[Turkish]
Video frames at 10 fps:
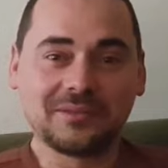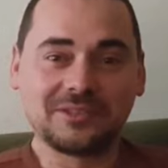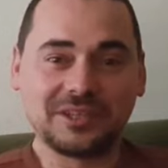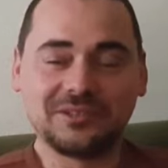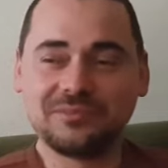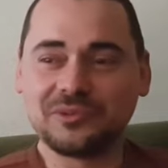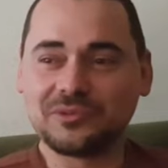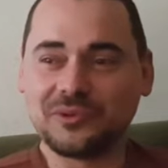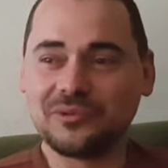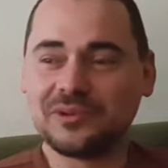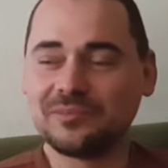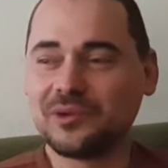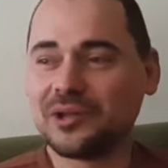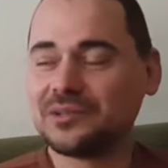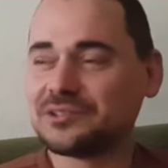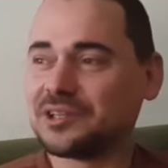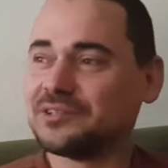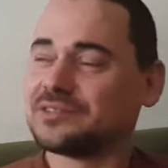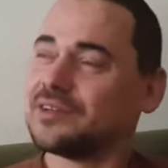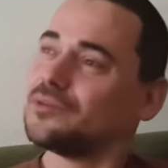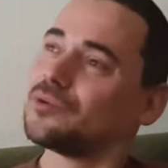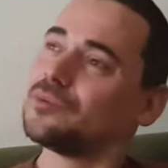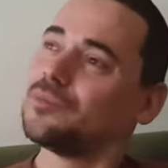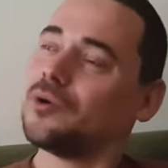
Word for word: Çekinmiyor. Köylülerin bu şeyini seviyorum.